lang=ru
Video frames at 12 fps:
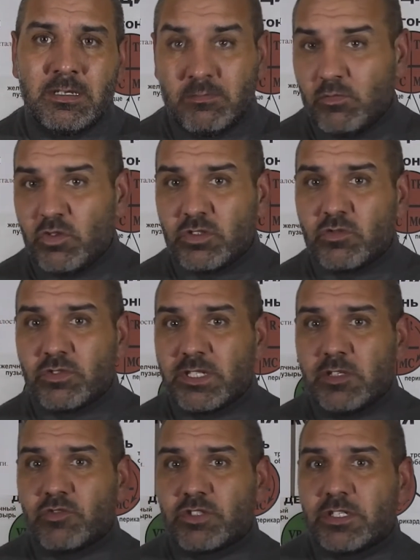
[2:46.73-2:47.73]
можно
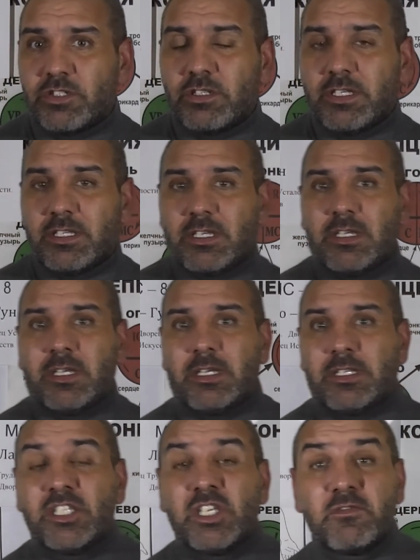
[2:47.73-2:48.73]
узнать уже о человеке
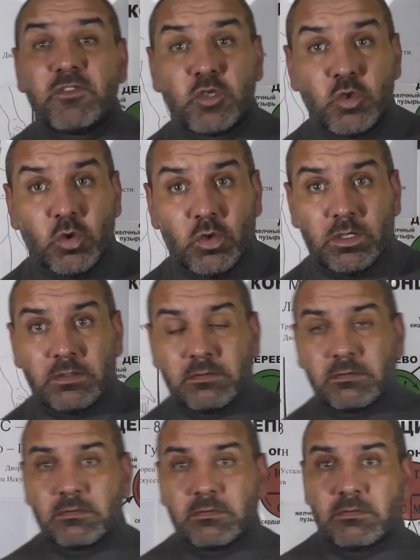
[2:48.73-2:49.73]
не все,
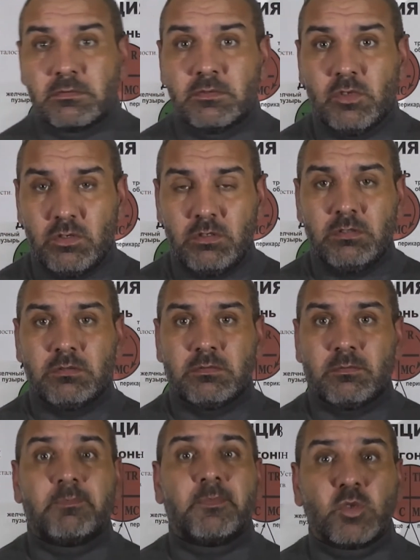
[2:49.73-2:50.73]
но
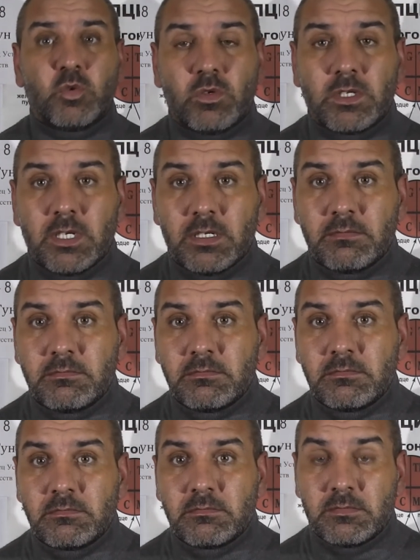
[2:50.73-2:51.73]
многое
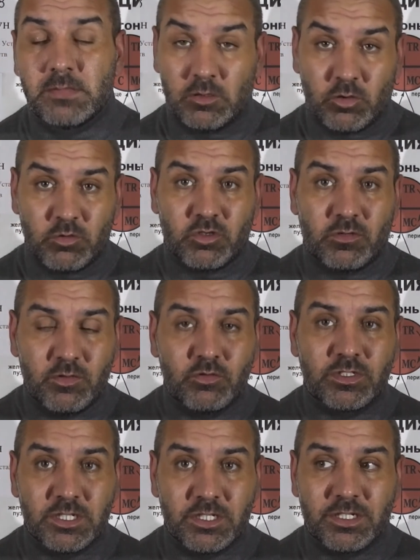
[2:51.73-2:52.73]
о том, что вы
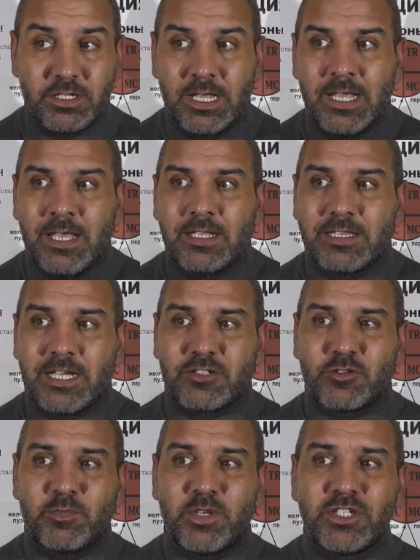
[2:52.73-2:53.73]
услышали. Так
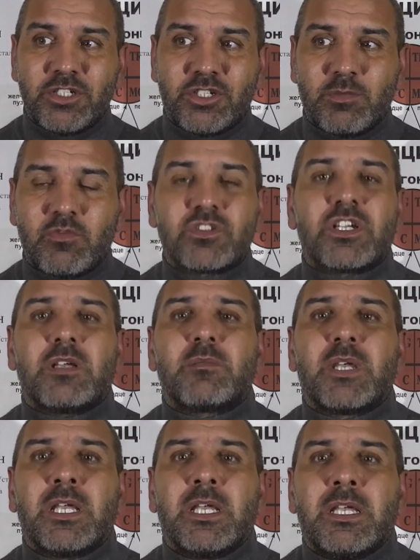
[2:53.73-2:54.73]
что прежде чем,
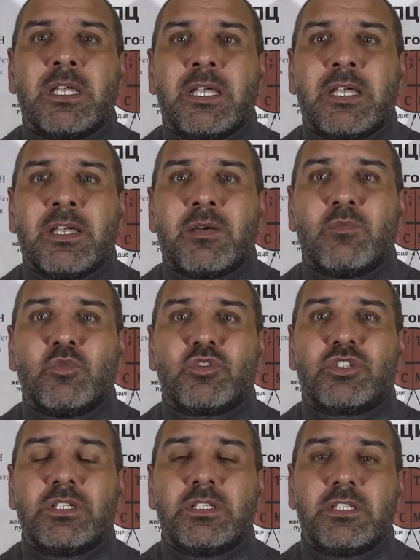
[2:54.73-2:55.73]
уважаемые
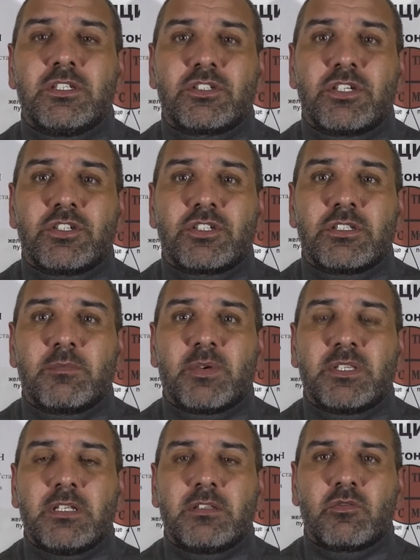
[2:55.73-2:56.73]
мужчины и женщины,
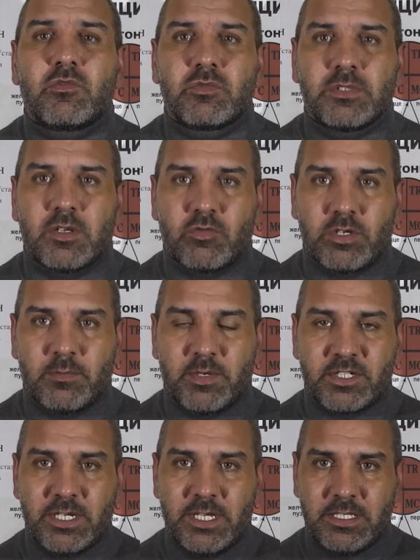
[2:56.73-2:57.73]
подать руку на
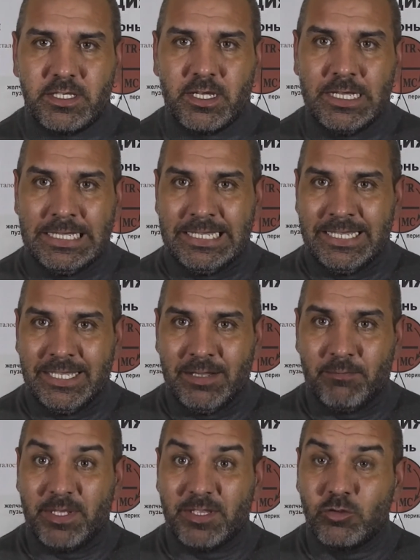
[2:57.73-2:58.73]
рукопожатие,
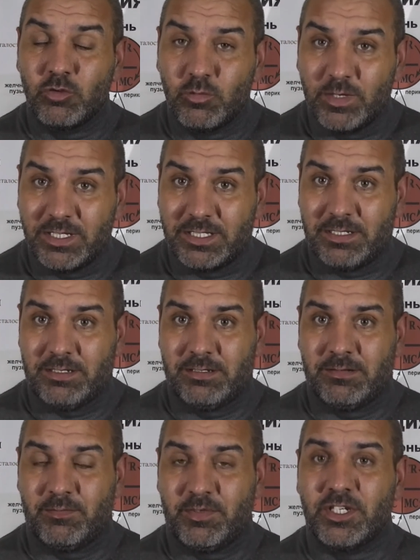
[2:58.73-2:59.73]
подумайте
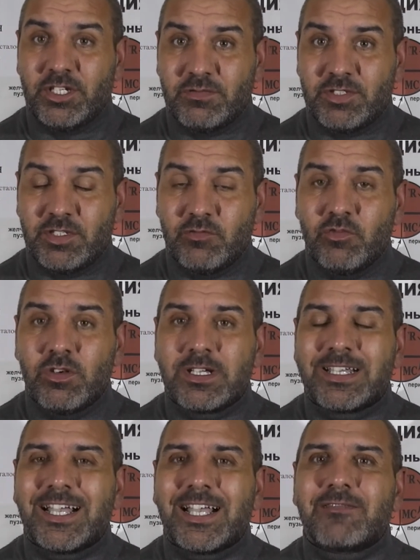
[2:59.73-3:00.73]
прежде всего,
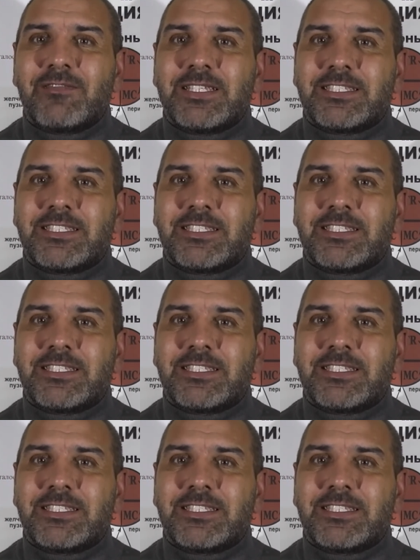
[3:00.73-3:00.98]
как вы о